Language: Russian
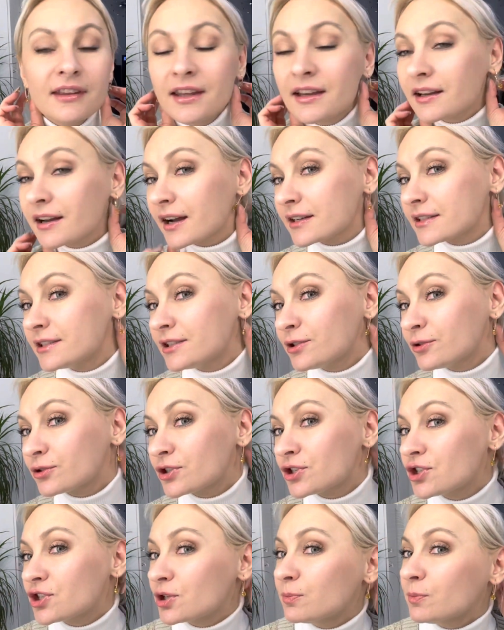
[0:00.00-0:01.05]
Как
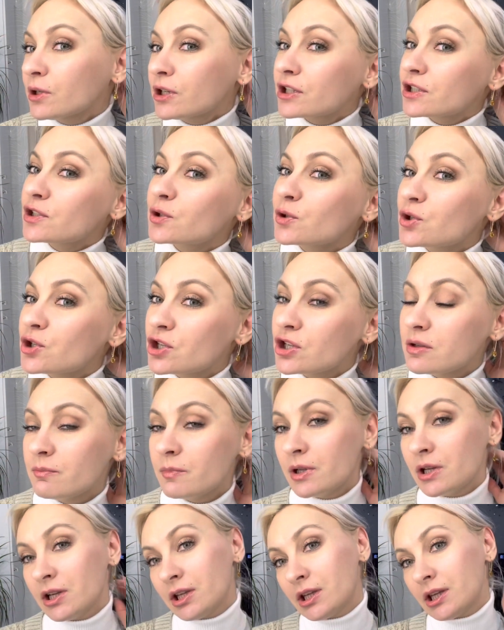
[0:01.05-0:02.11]
сережечки. Мне кажется, очень
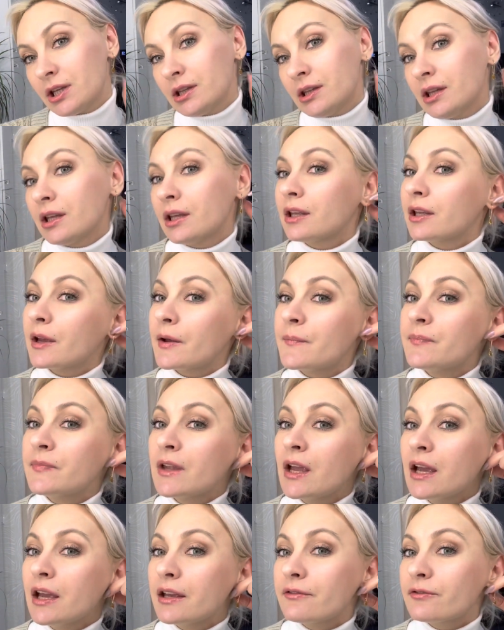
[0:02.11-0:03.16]
миленькие такие.
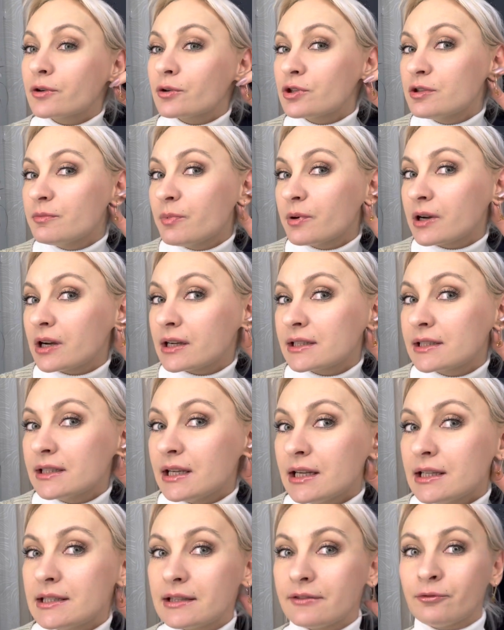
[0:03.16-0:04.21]
И вроде бы, как,
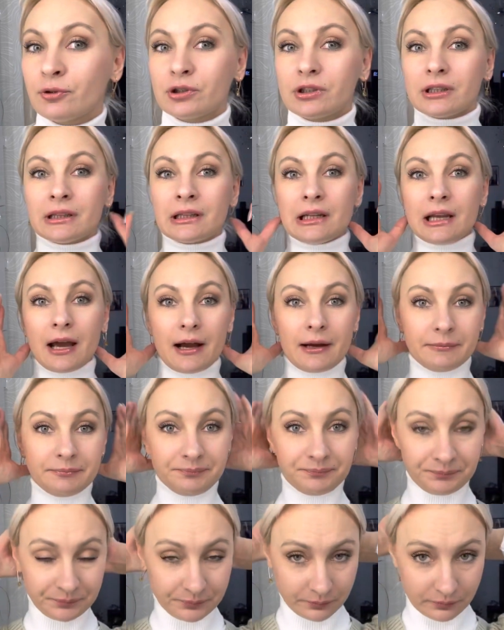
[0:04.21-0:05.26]
знаете, вот для
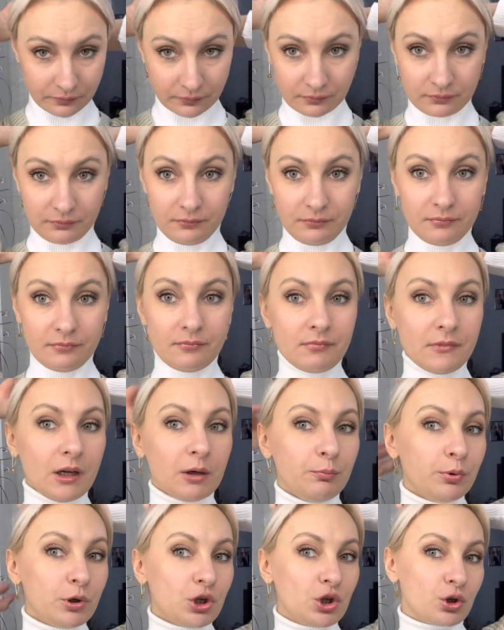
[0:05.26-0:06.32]

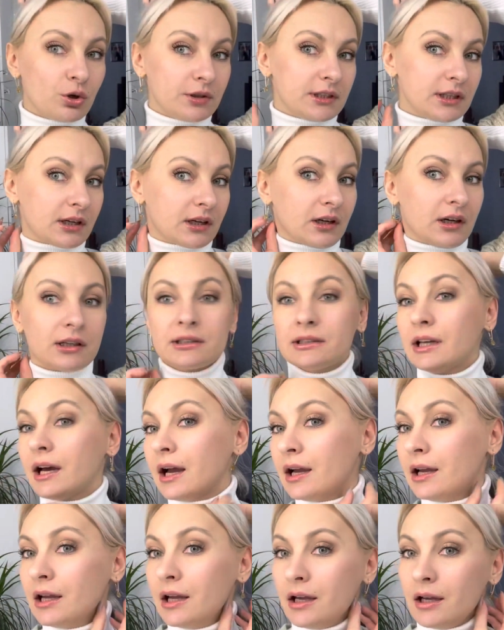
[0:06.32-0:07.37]
причесок,
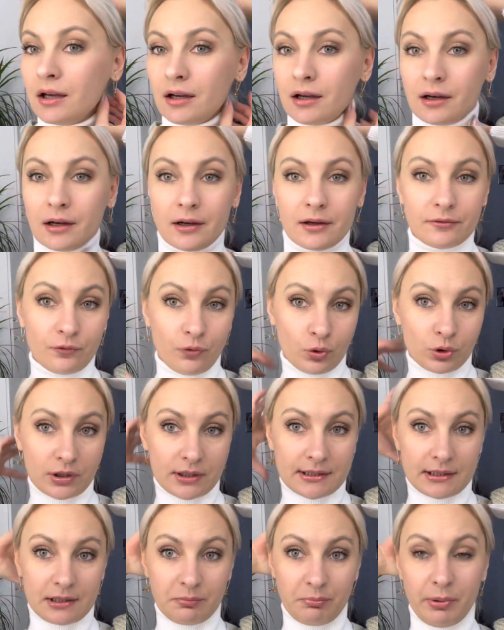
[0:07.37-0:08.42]
когда а,
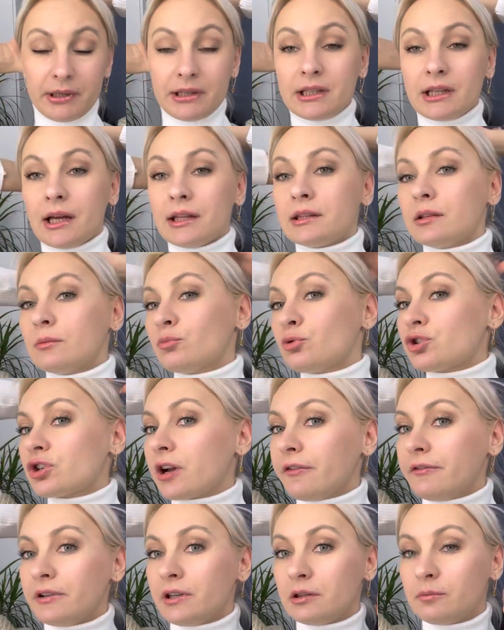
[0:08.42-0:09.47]
волосы подняты. Муж
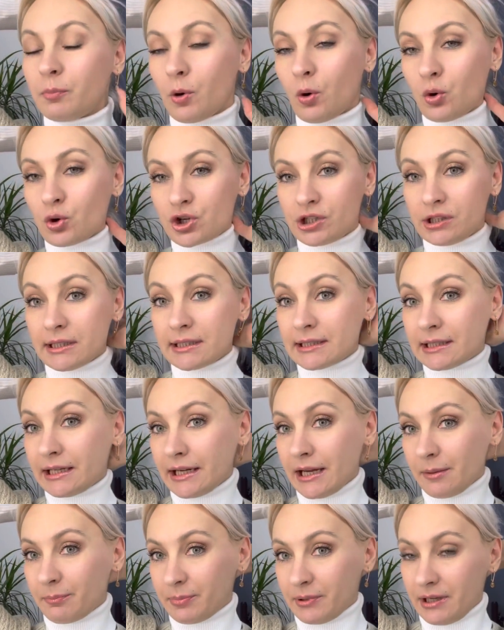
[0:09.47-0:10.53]
говорит, похоже на
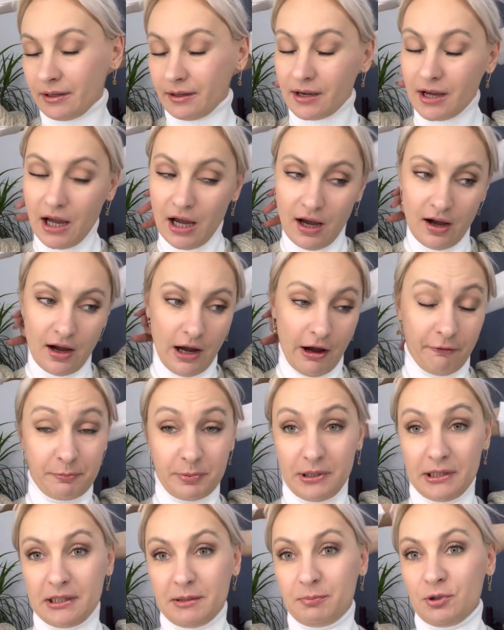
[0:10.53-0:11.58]
скрепки. В
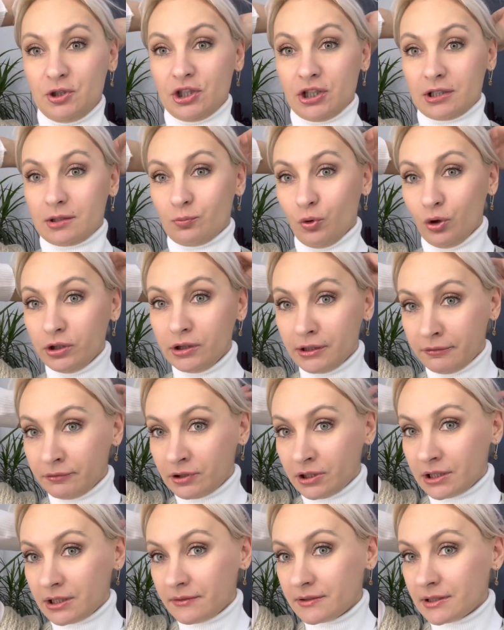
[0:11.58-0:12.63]
принципе, сейчас модные вот
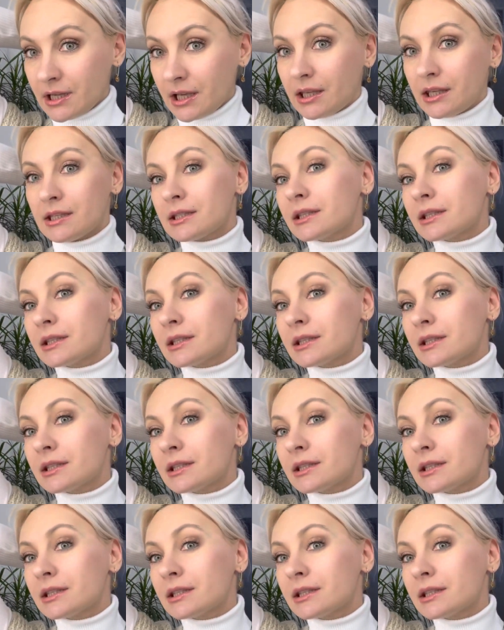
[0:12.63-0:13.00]
эти всякие